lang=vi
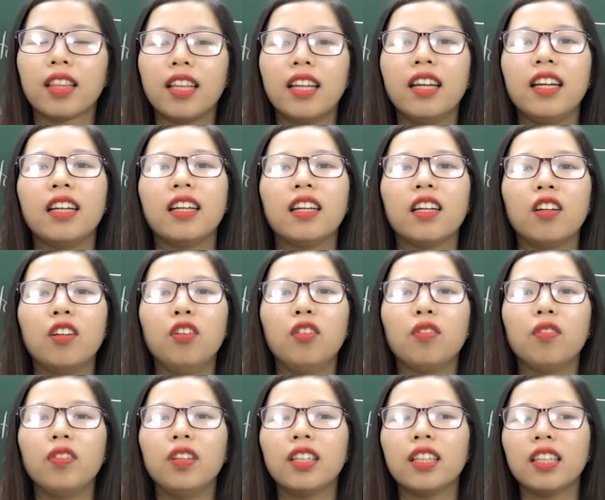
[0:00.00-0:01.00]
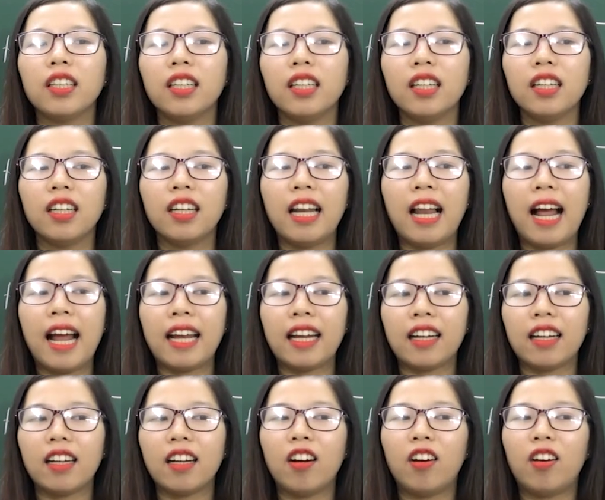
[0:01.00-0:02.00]
thì Lục Vân Tiên lại
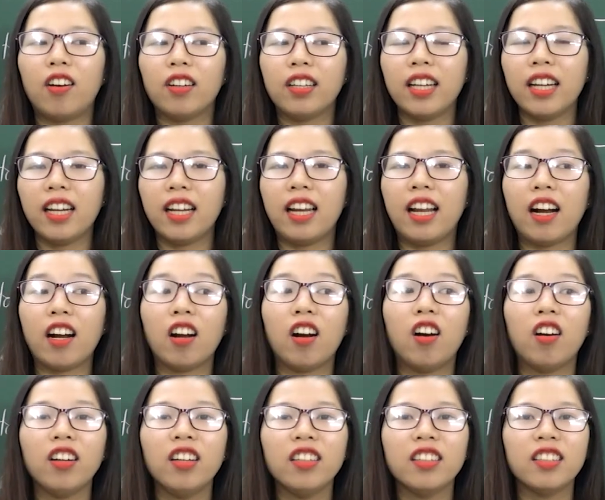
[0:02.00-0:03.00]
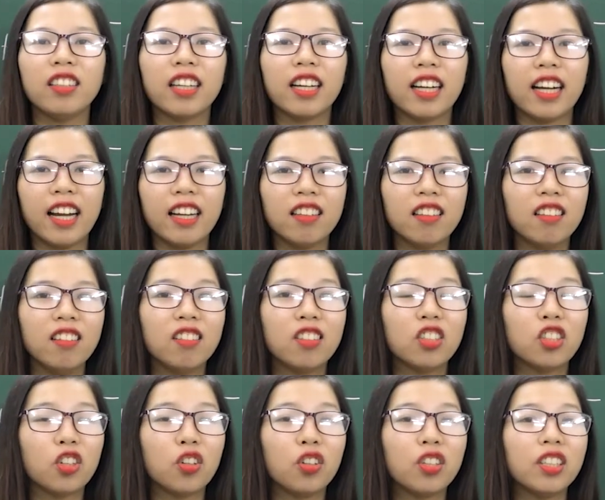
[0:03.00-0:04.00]
có thể là có được những cái cách từ
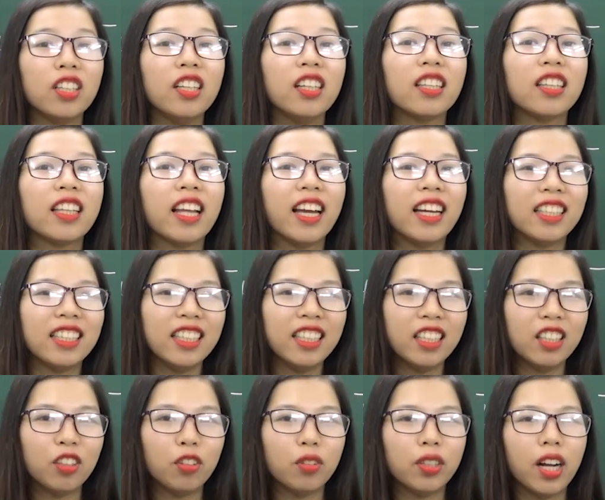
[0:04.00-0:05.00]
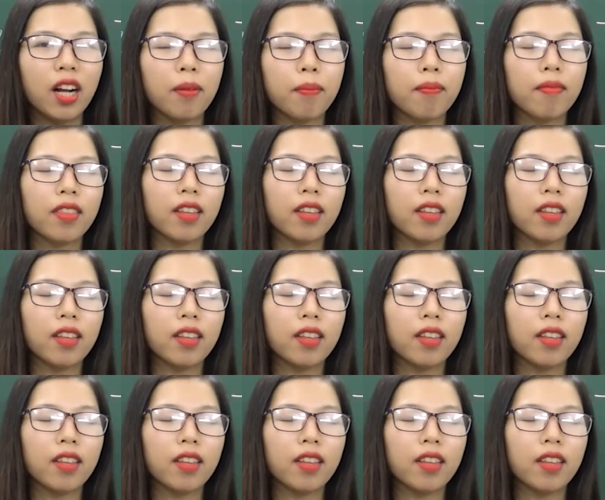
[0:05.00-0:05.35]
chối rất là tế nhị, đúng nhỉ?